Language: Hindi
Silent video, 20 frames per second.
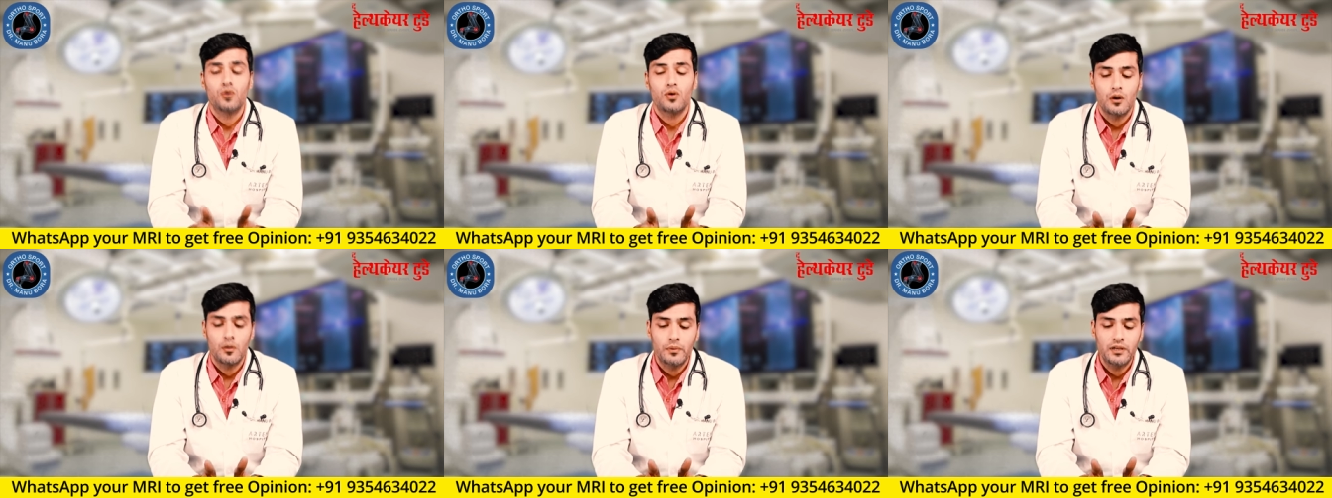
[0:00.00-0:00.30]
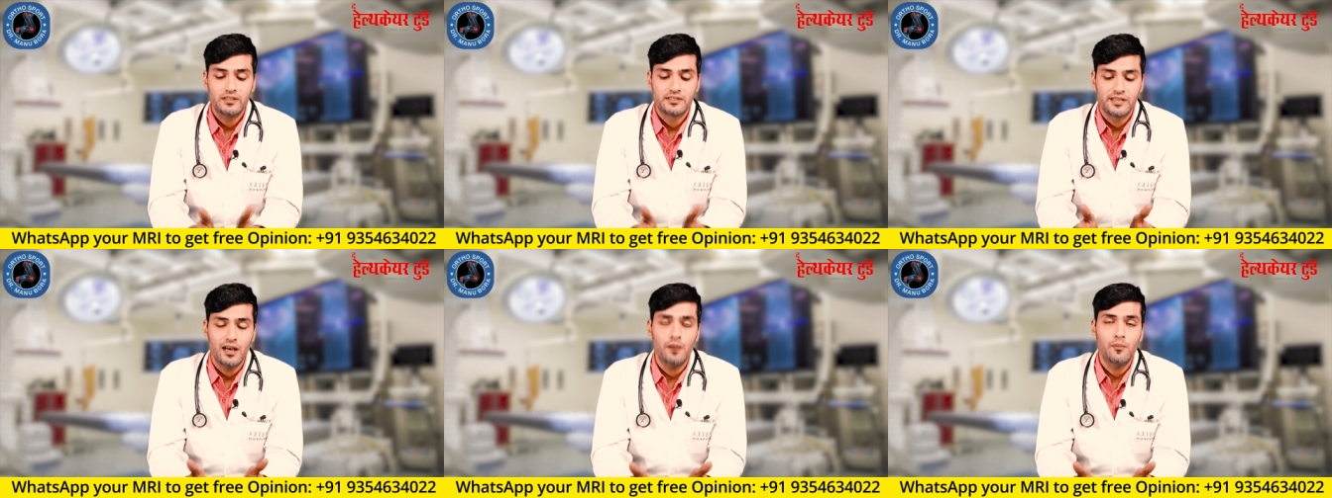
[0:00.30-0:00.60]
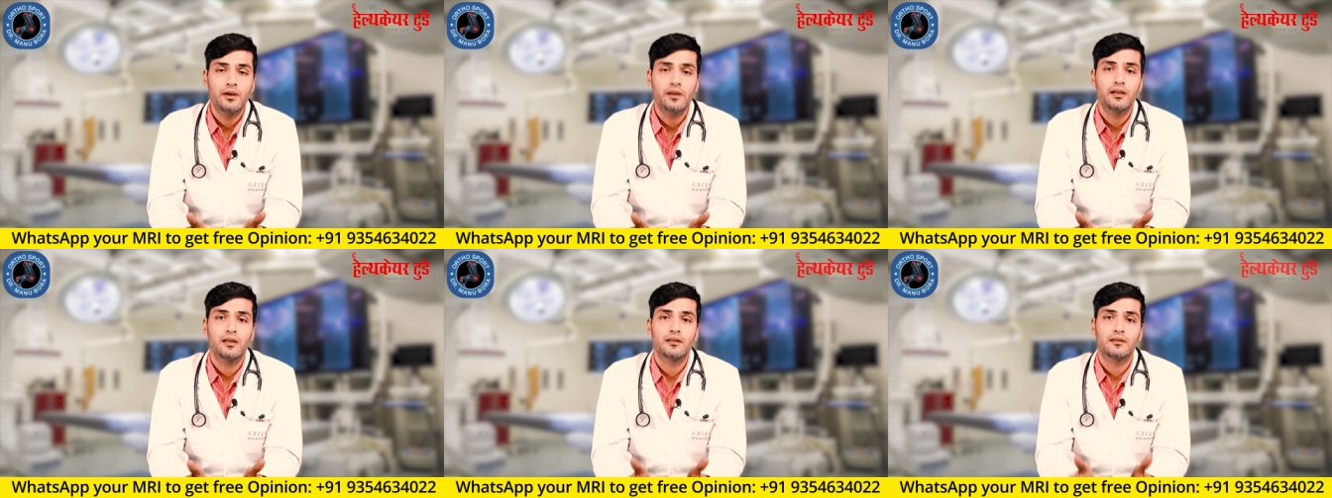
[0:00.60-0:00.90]
तो हमें छः
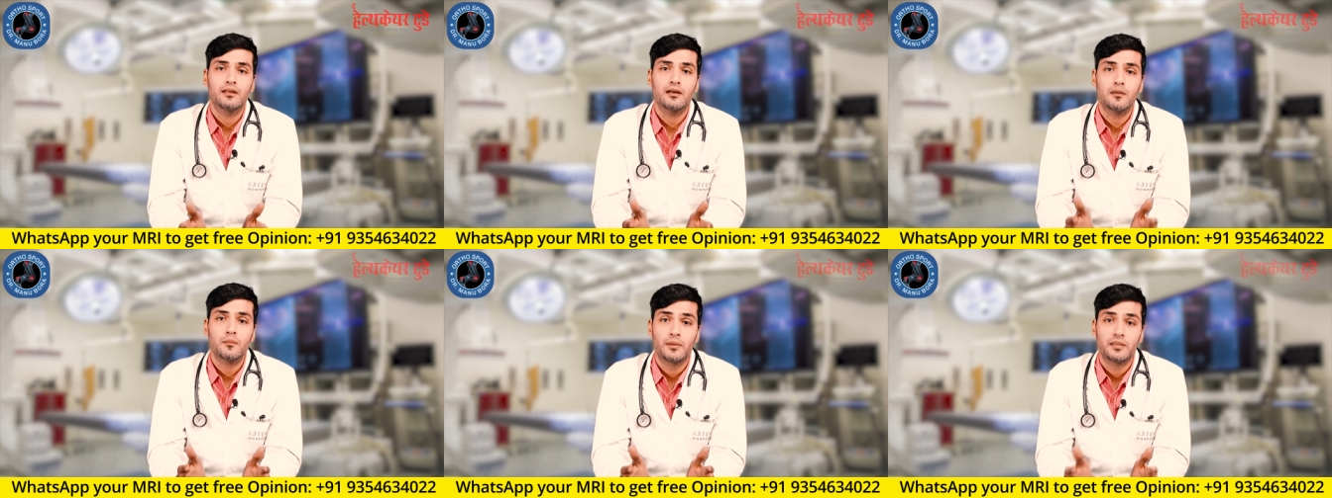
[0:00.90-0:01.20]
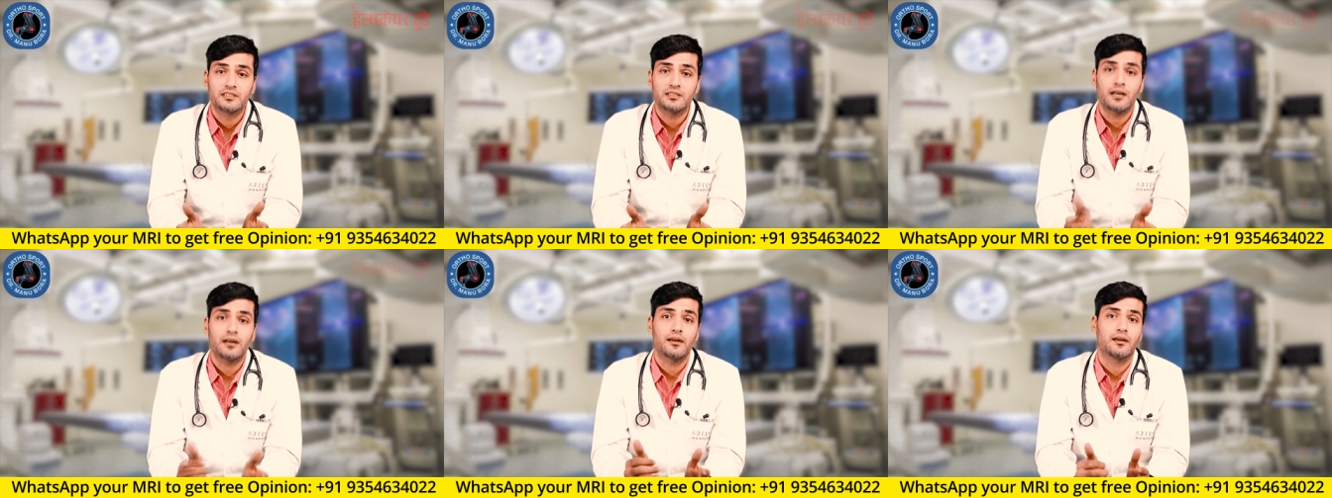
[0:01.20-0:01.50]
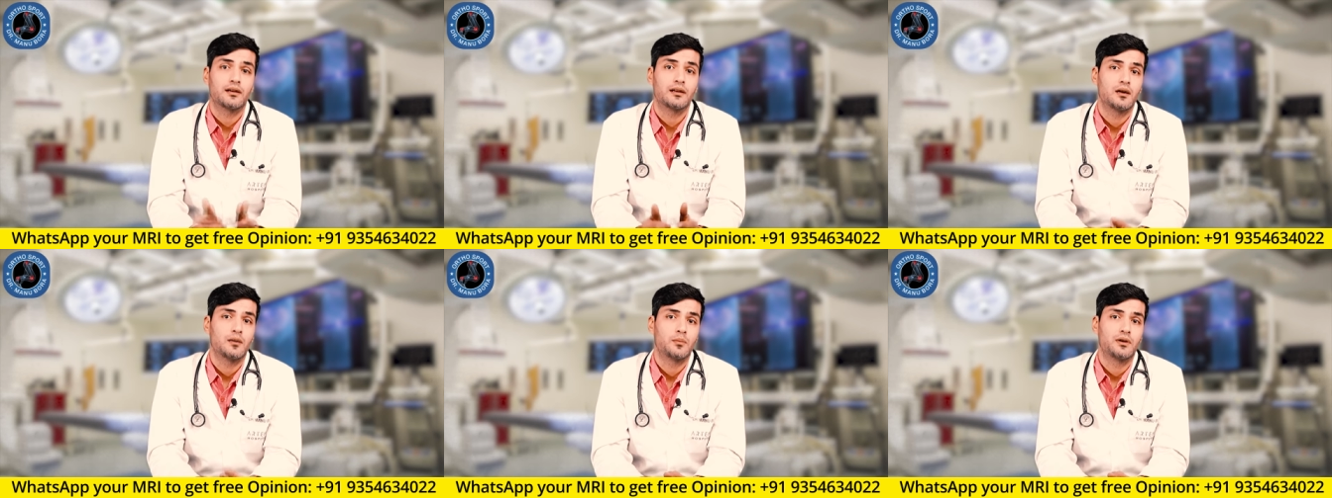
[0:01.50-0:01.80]
महीने तक बचा के
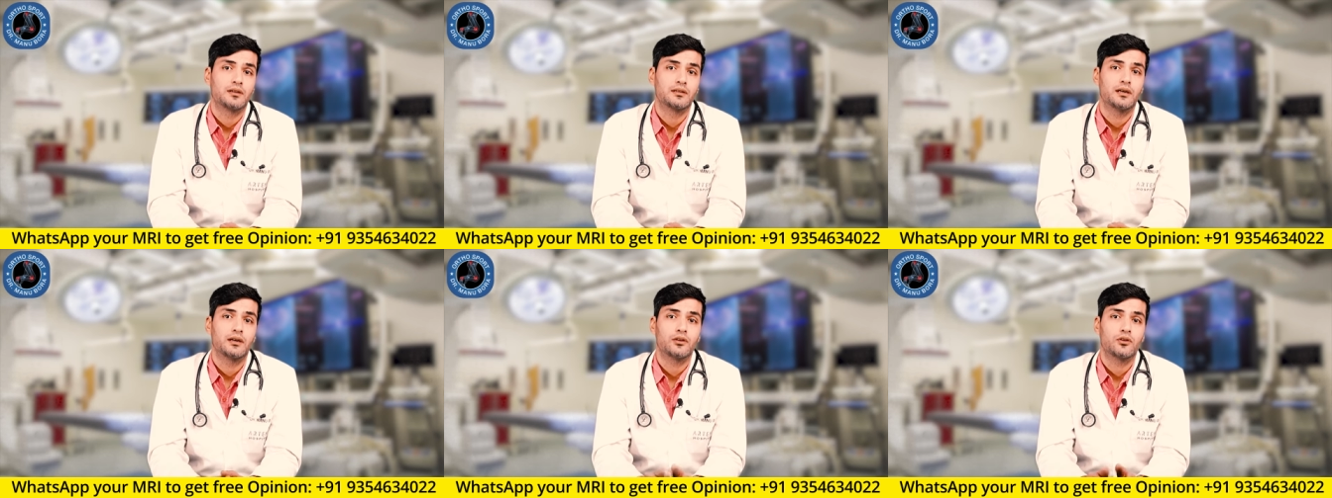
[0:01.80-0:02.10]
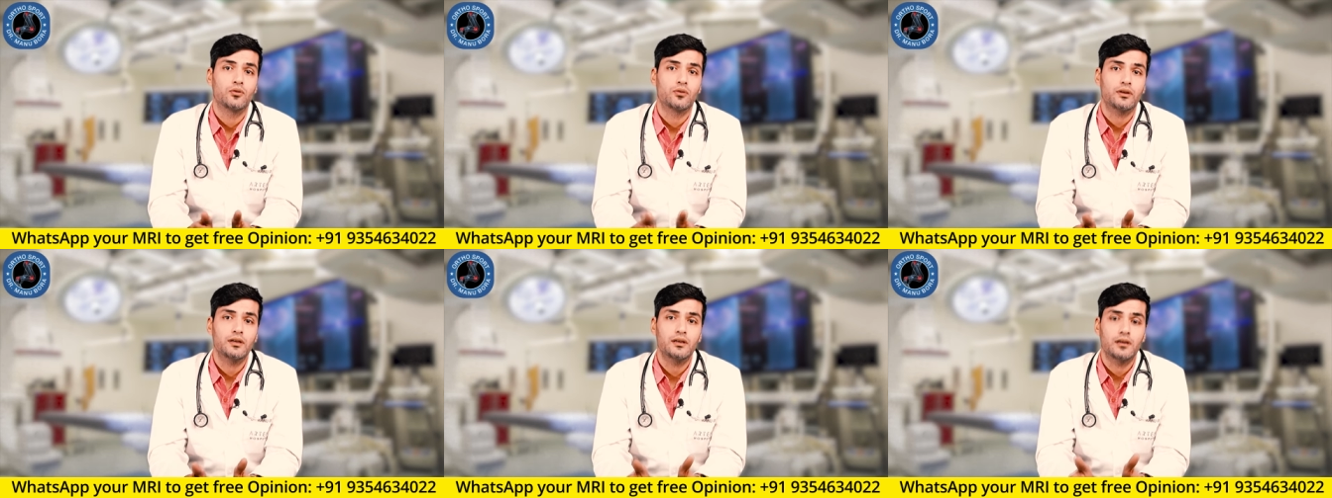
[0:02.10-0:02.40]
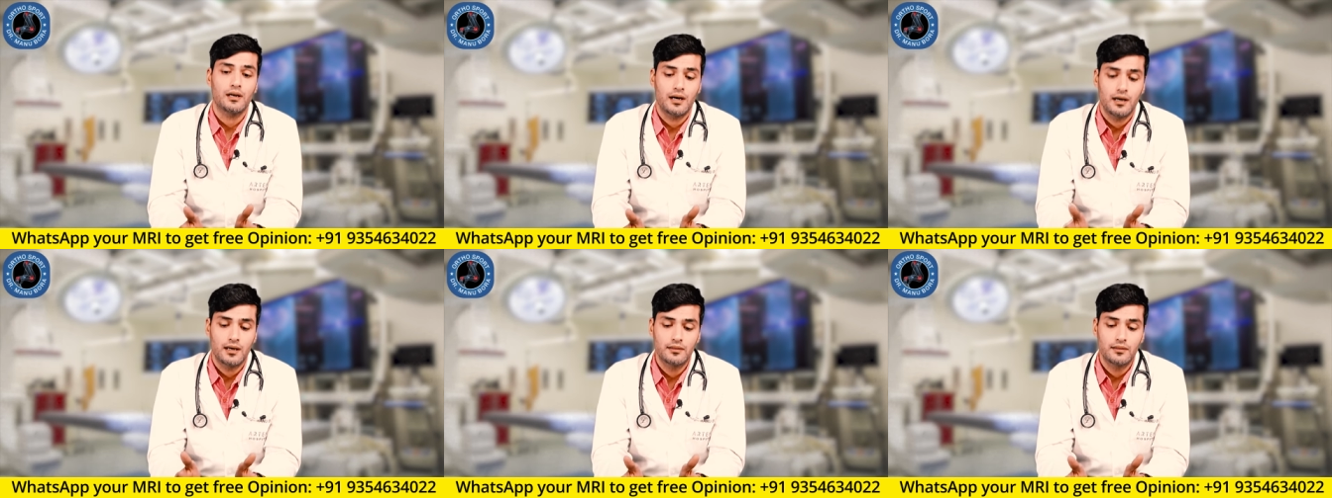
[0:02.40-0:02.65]
रखना पड़ता है क्योंकि